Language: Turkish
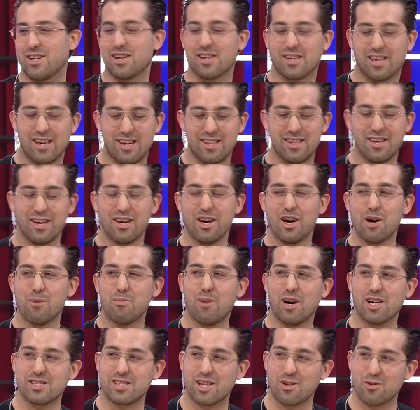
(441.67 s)
derken
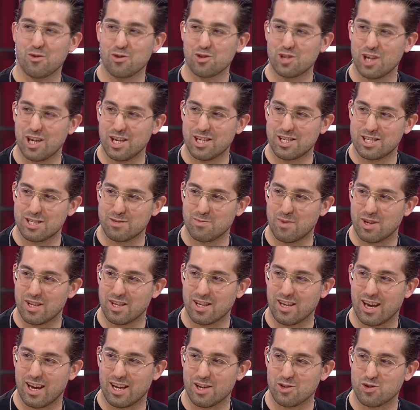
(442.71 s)
baştan o şeyi çizmedin
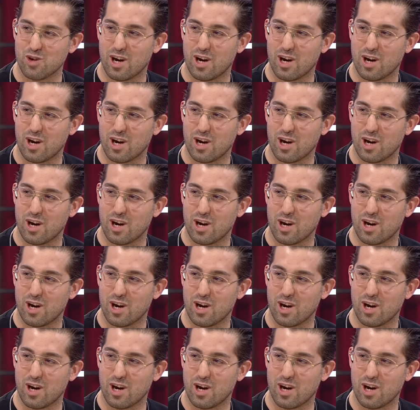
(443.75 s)
yani.